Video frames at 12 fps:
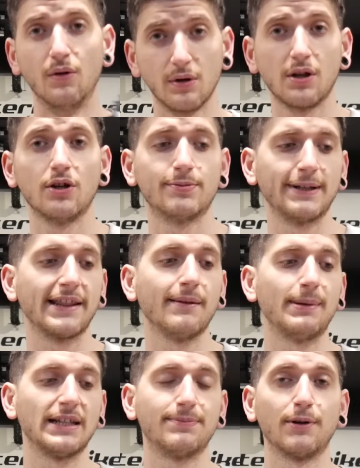Uno de los
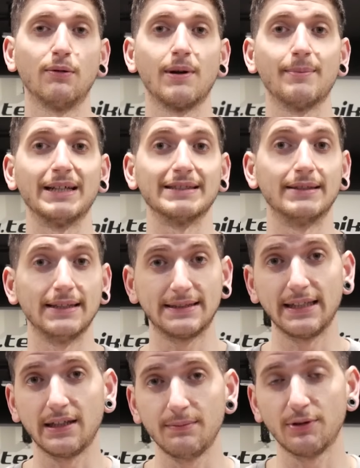principales problemas de
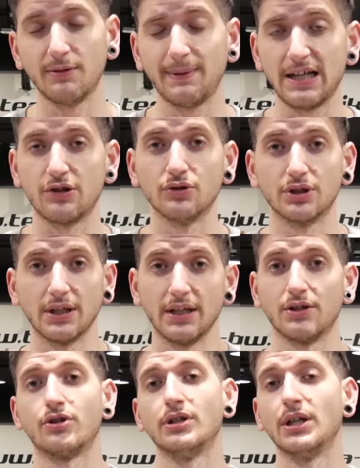este tipo de platos, y
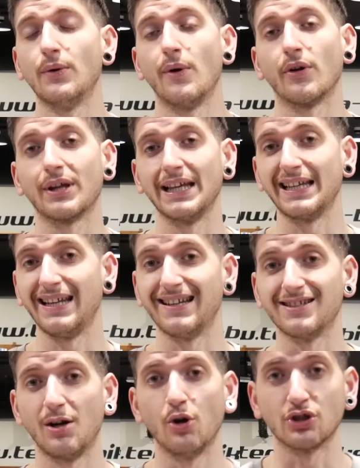estoy seguro que
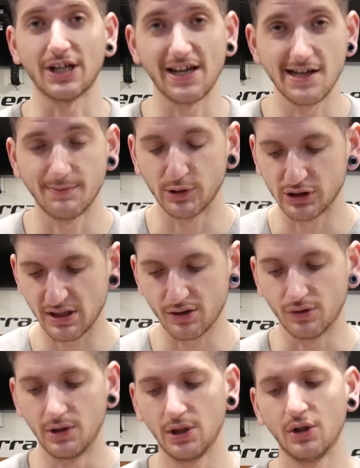quienes los hayáis
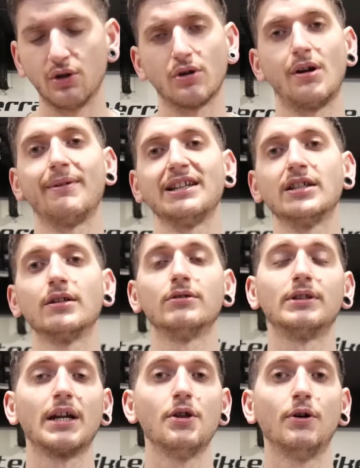montado os lo habréis
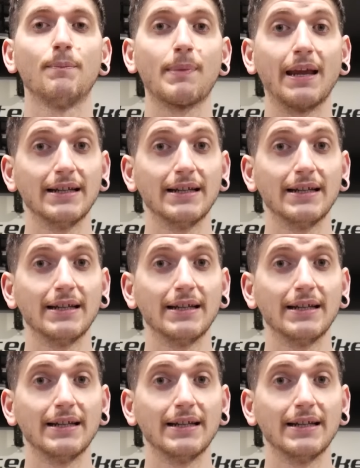encontrado,